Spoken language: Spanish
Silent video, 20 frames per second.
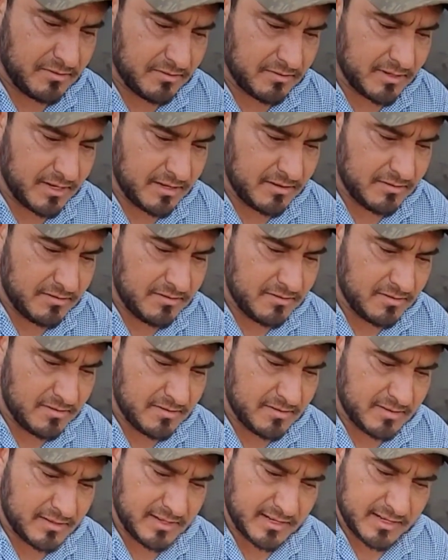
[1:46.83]
con algo
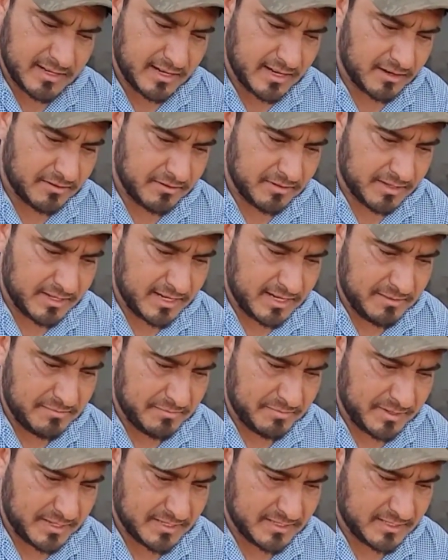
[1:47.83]
y el caracol queda
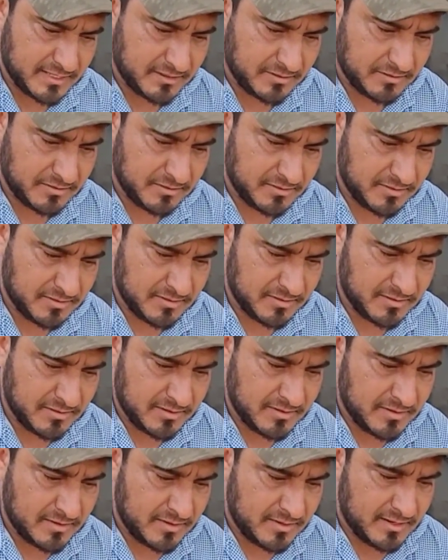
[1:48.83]
limpiecito
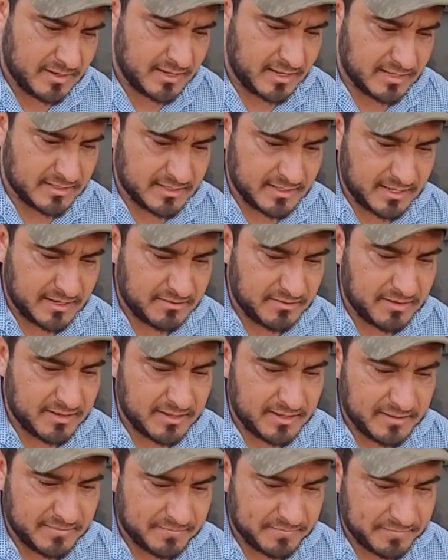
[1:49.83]
así ya no
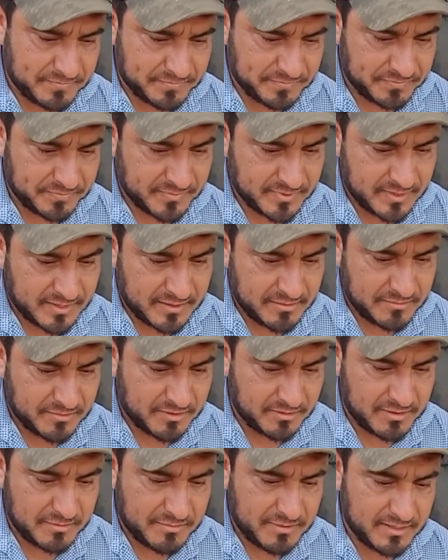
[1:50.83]
hay
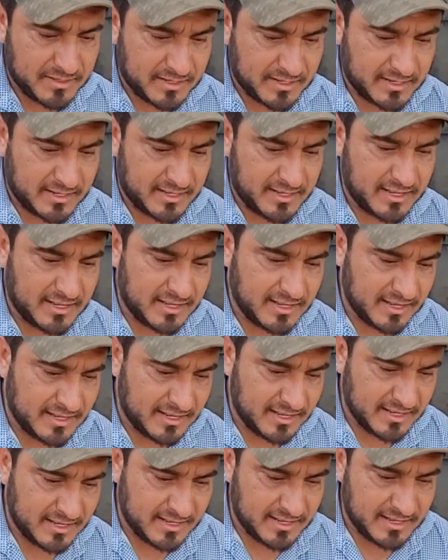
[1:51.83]
problema de que
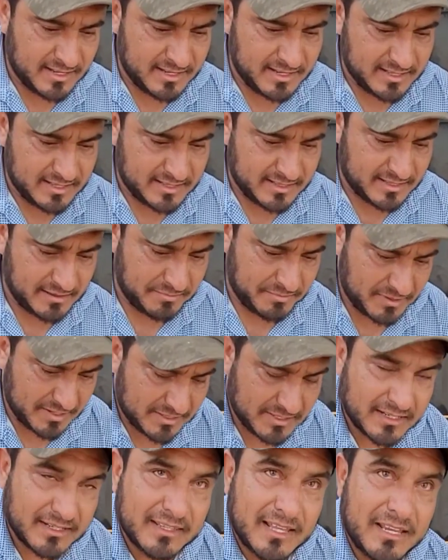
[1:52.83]
te puede
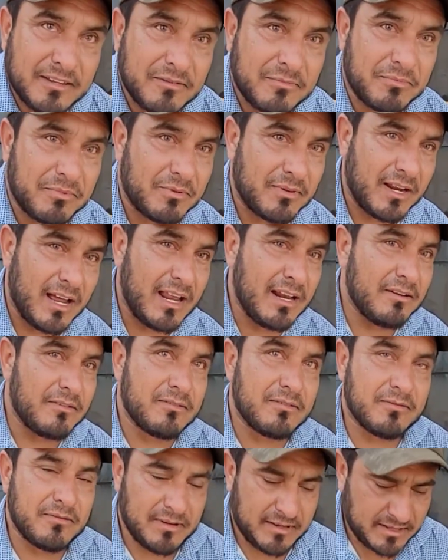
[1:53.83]
hacer daño por algo
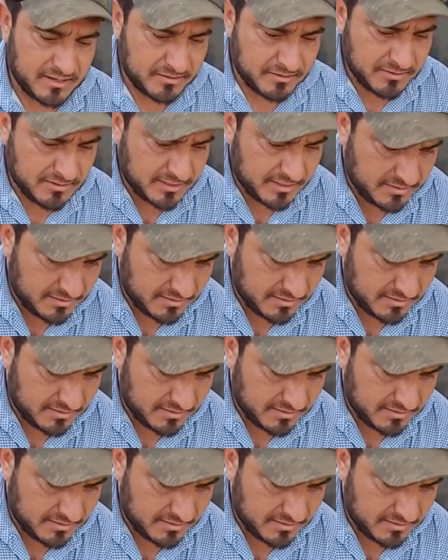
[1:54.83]
cualquier cosa